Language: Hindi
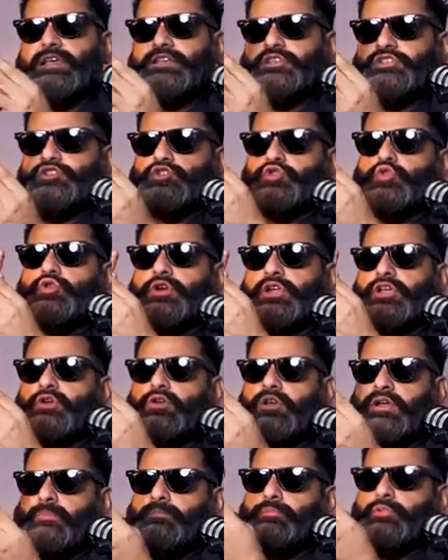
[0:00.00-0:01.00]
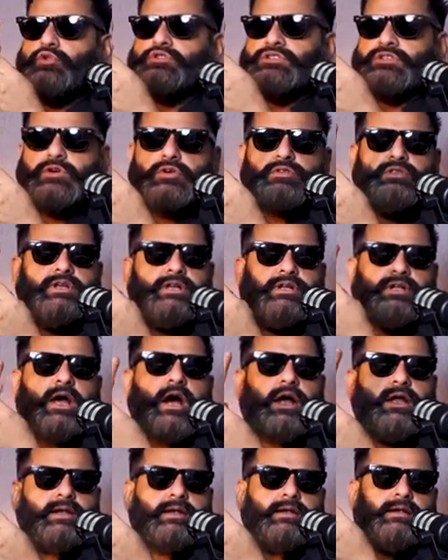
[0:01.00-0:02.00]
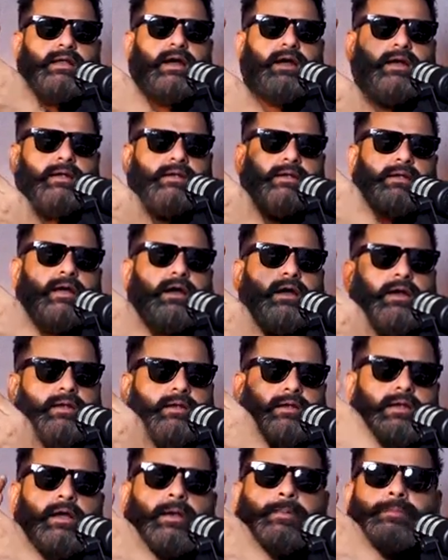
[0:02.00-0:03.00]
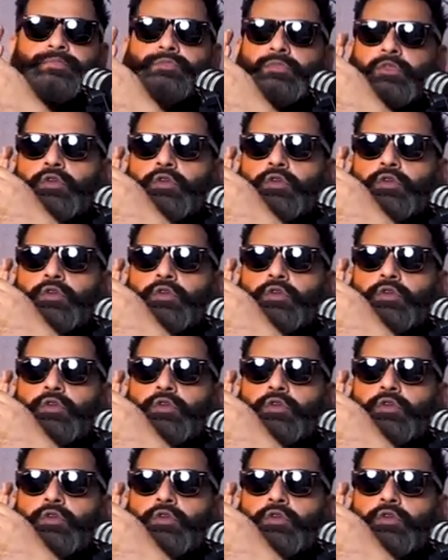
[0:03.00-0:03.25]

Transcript: ना एक छोटी और कंपोज होती है टाक टाक टाक टाक